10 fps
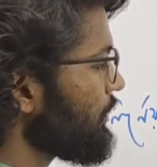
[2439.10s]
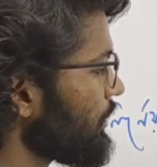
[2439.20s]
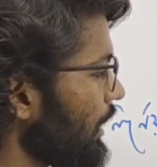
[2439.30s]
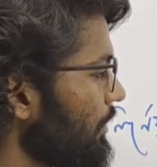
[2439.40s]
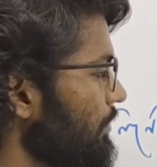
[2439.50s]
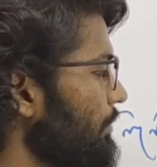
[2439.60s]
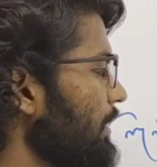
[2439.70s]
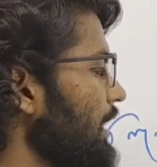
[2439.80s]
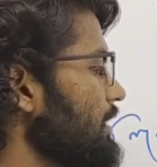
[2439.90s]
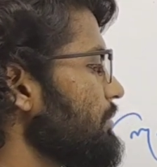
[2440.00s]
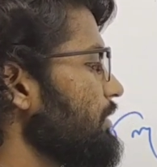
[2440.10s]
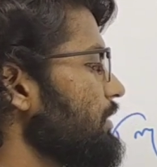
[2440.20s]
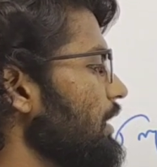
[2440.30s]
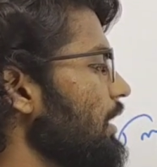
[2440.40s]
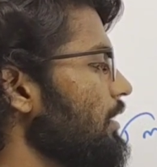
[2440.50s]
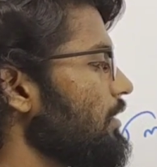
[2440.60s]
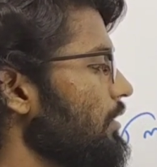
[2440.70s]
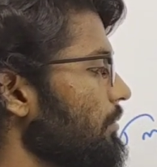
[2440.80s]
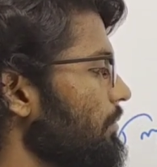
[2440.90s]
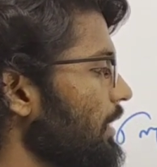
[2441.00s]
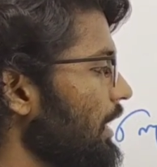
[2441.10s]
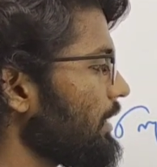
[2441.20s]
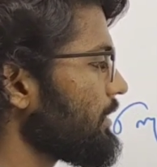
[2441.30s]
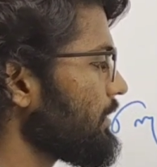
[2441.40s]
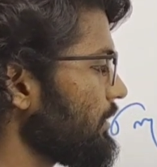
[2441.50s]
বীজ আলফা প্লাস বিটা প্লাস